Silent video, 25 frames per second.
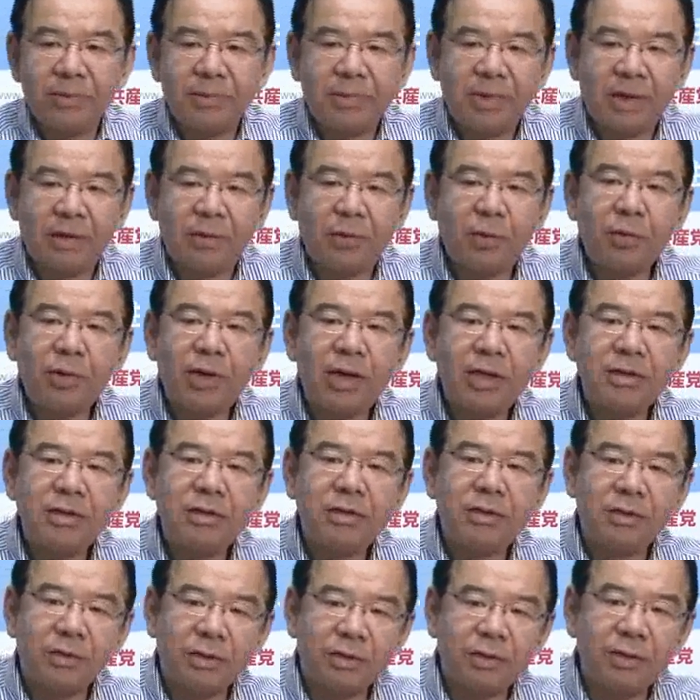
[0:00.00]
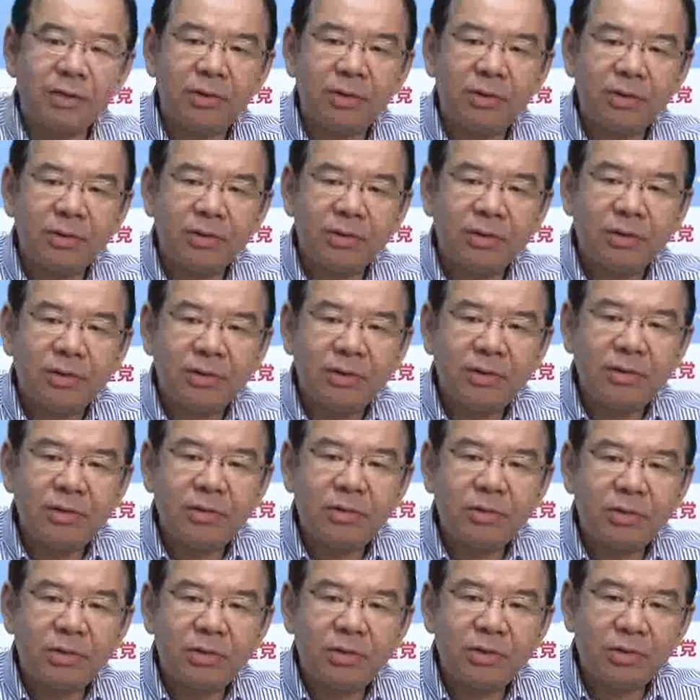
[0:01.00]
まあ、公開するとい
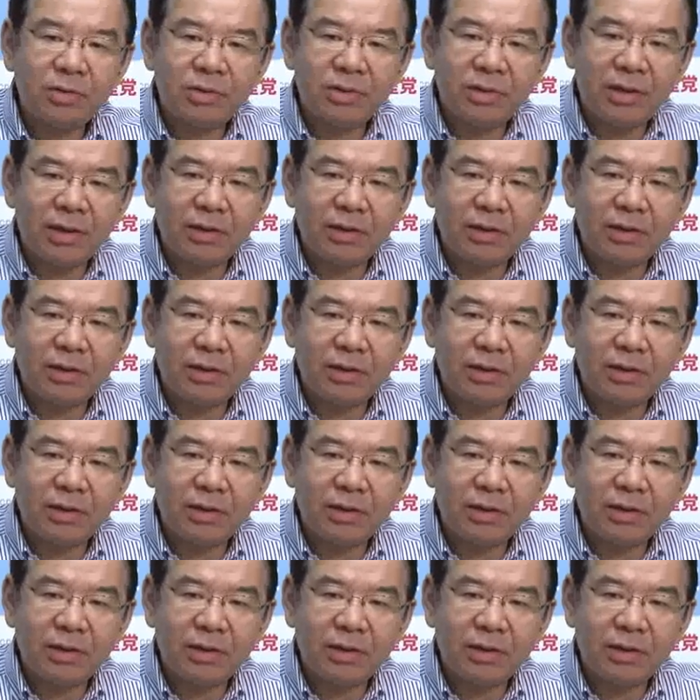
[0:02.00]
うことによっ